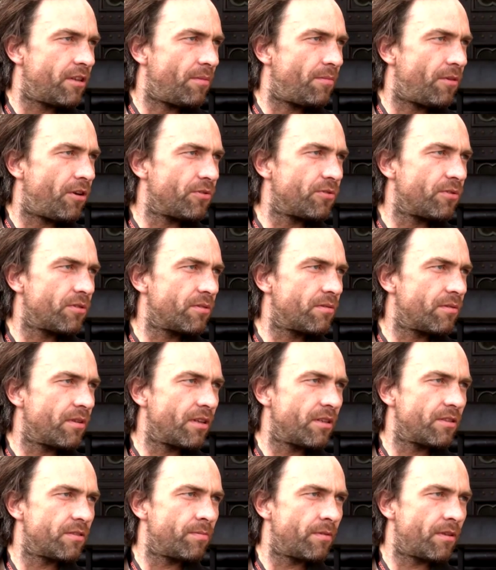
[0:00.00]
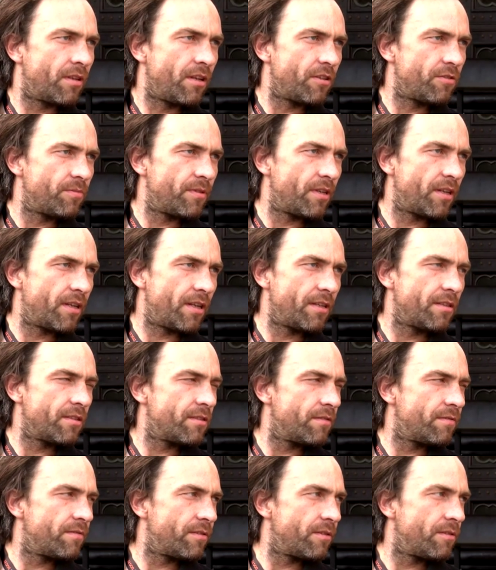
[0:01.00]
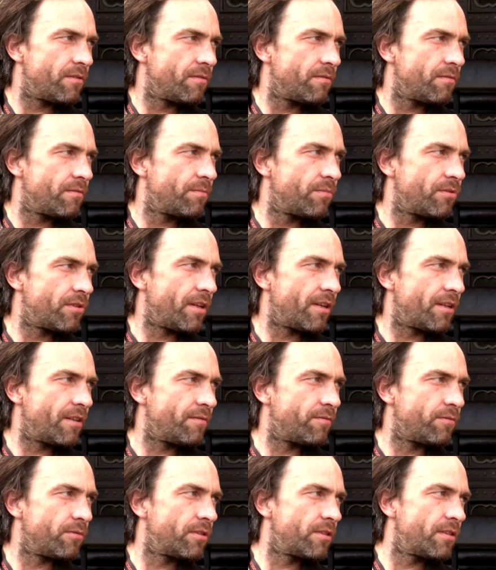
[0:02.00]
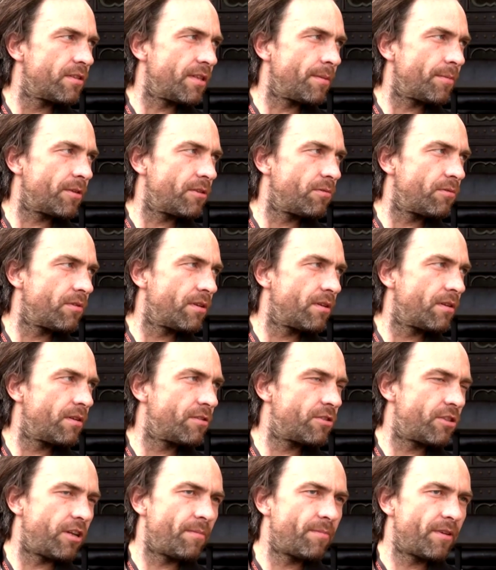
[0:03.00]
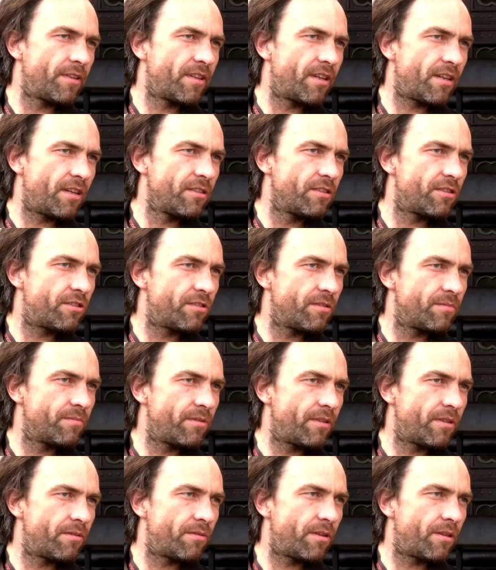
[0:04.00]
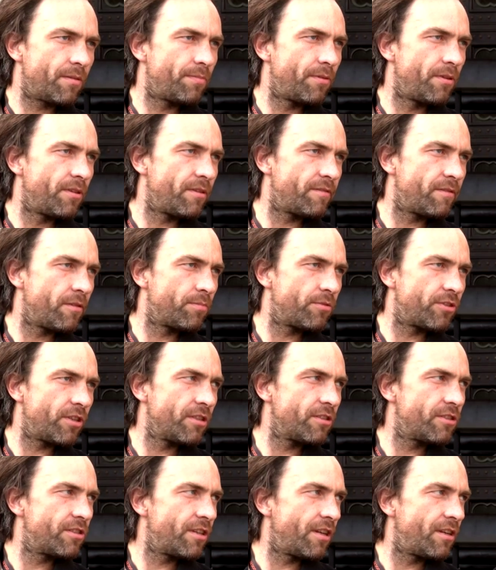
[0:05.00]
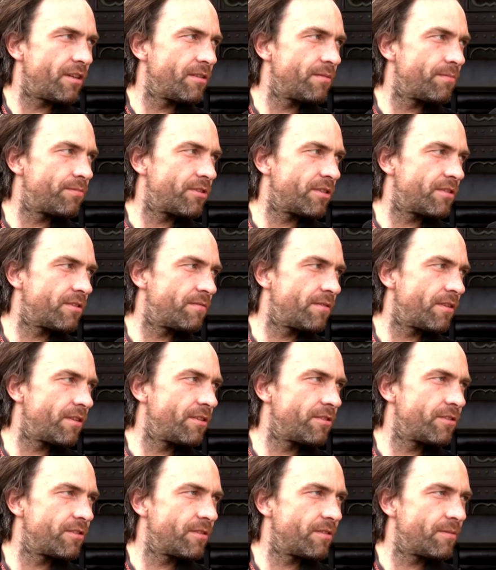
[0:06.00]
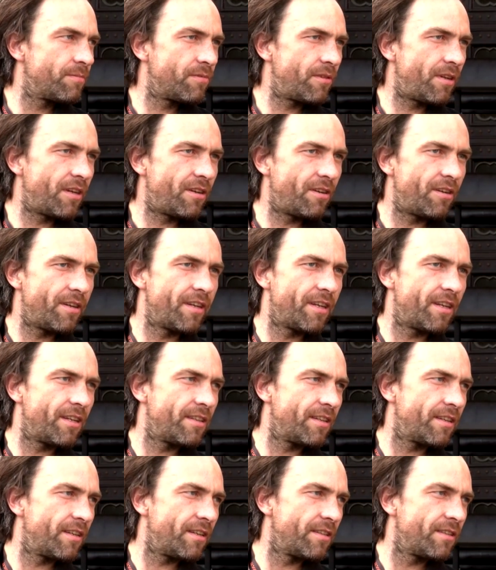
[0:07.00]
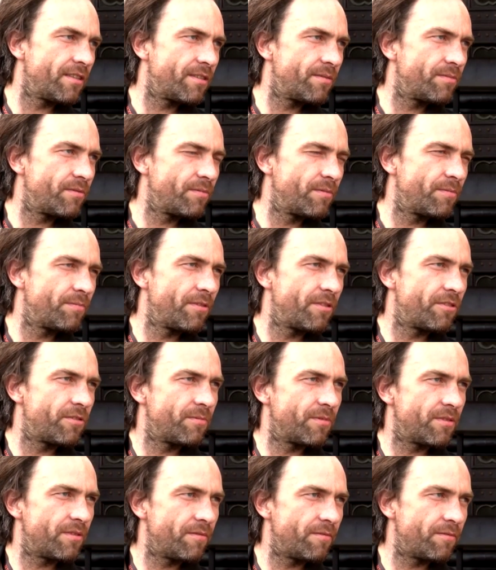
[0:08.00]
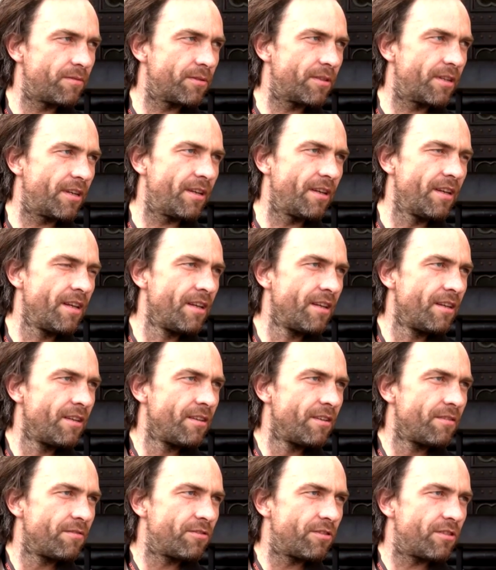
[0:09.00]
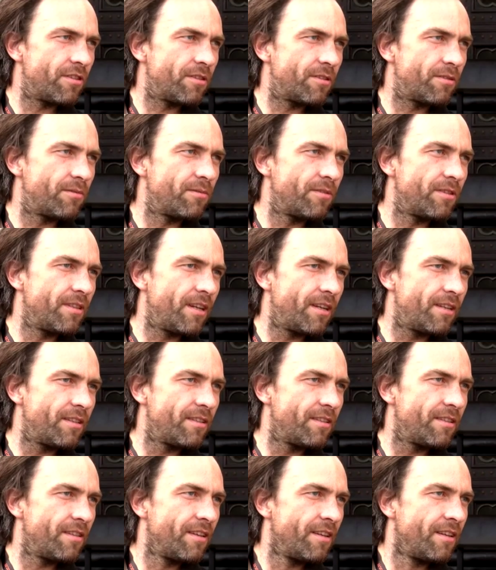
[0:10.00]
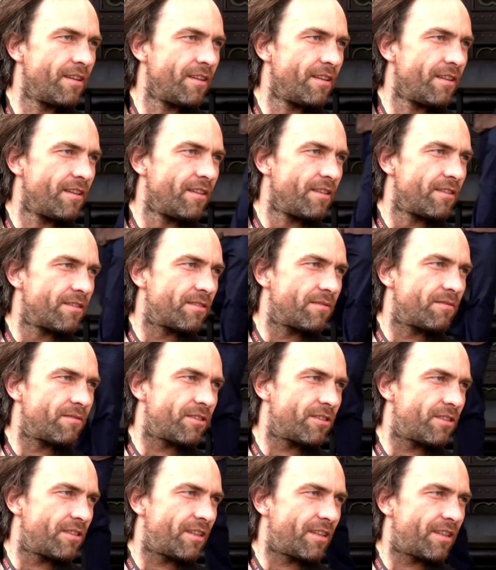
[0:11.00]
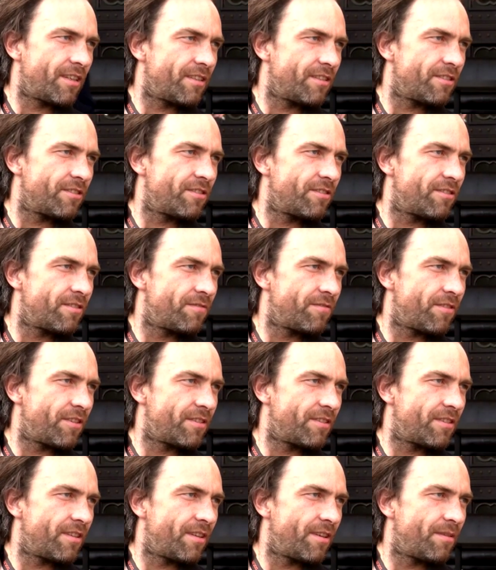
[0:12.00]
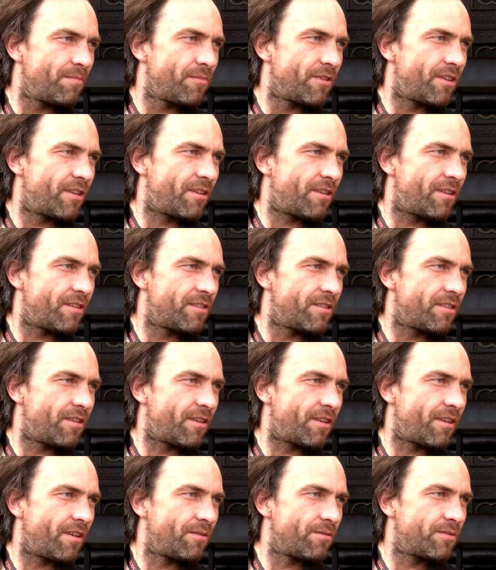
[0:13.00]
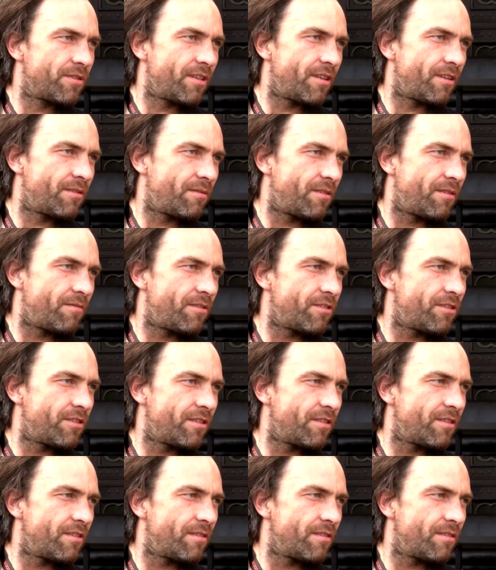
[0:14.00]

Komonu, którego spotkaliśmy na granicy, wyjął butelkę wódki, zamknął szlaban graniczny, bo akurat pilnował przejścia i przez dwie godziny była kolejka na granicy, bo my piliśmy z nim wódkę w środku dnia i są właśnie takie świetne mikrohistorie ludzkie, które właśnie